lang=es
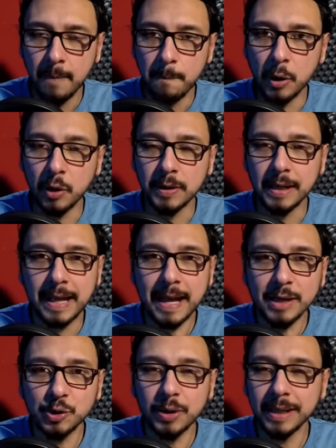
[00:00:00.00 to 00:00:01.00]
Pero en el
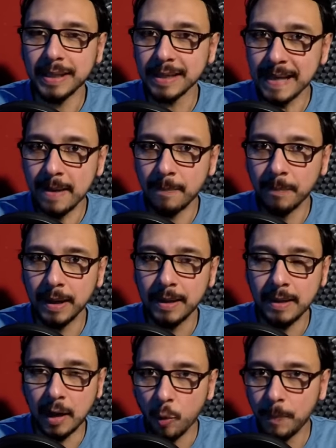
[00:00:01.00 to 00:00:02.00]
caso de esta samba,
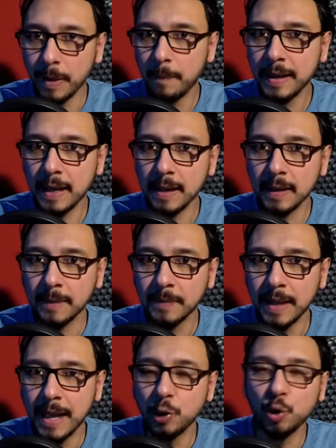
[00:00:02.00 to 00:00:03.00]
la López Pereira,
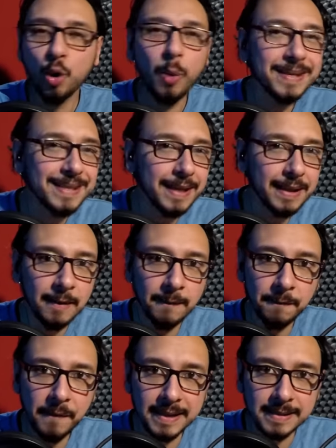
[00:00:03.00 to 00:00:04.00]
no va a ser tan
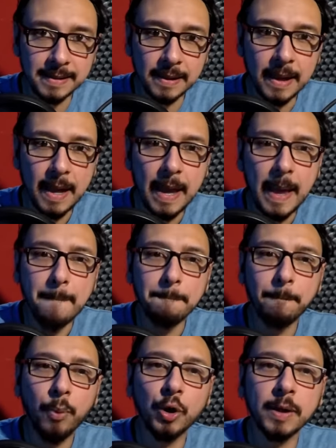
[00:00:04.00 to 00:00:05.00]
fácil,
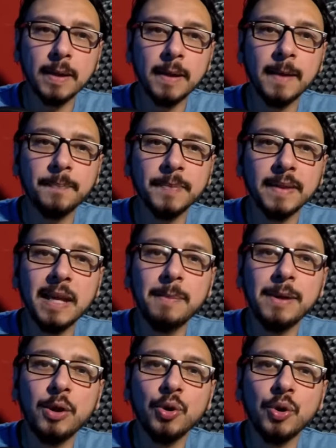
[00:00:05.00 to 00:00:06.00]
porque
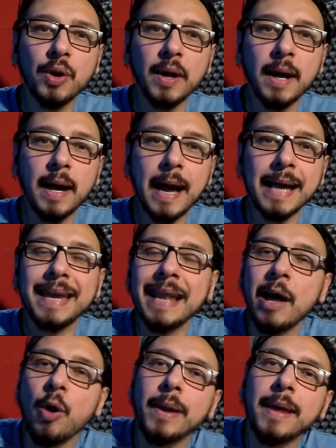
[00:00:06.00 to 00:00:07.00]
debido a que
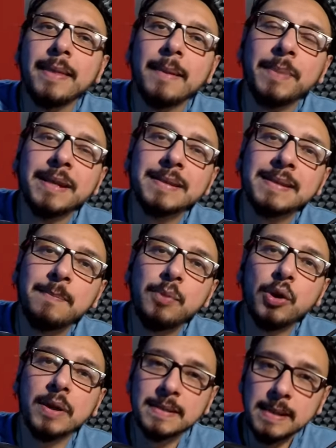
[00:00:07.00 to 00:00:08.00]
la obra es de principio
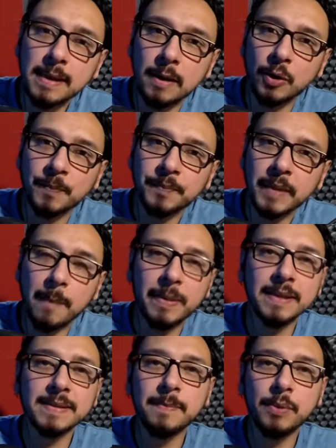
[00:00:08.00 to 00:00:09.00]
de siglo, a
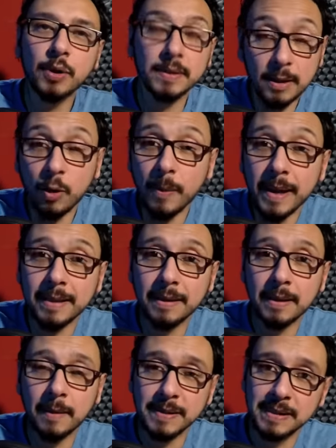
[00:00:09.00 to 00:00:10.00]
principio del siglo
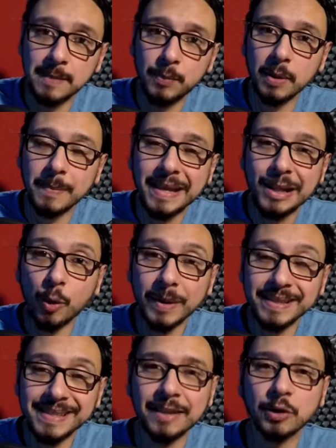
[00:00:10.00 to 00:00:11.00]
XX, a principio de
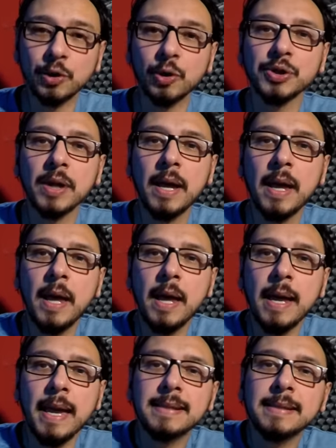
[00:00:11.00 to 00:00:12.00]
1900,
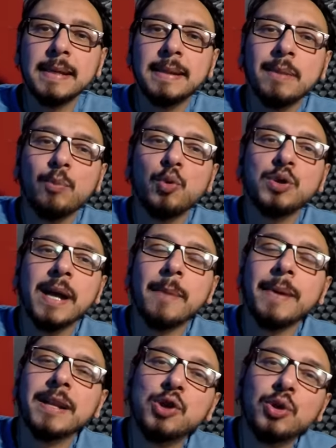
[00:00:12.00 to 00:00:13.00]
existen muchas
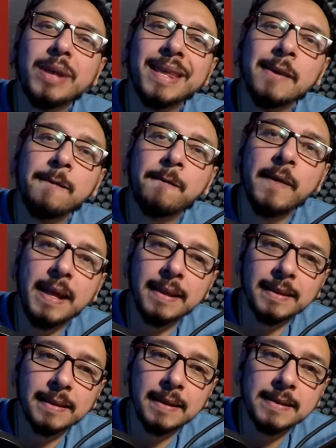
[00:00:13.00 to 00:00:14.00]
versiones
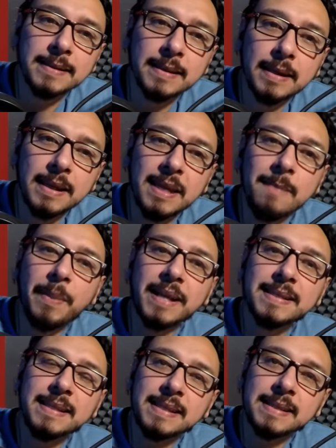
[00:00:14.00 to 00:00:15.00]
diferentes,
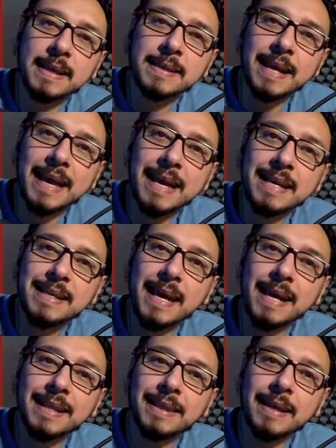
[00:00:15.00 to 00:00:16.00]
imprecisas y
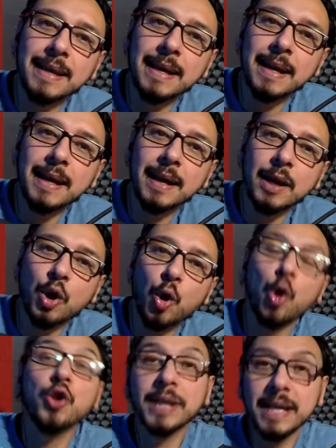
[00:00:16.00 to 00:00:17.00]
hasta
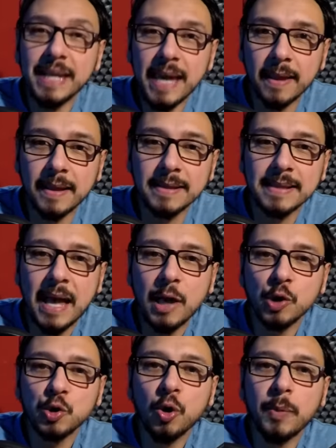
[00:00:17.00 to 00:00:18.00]
contrariadas
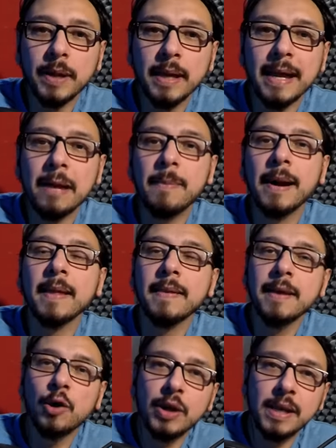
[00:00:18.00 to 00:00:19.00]
sobre el
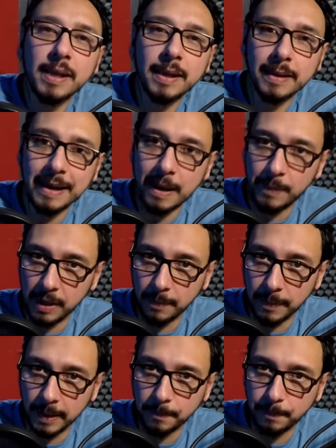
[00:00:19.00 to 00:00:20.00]
verdadero origen de la
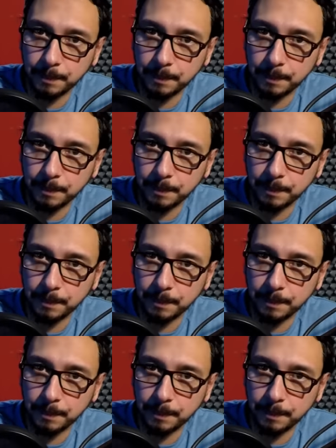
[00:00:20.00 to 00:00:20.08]
misma.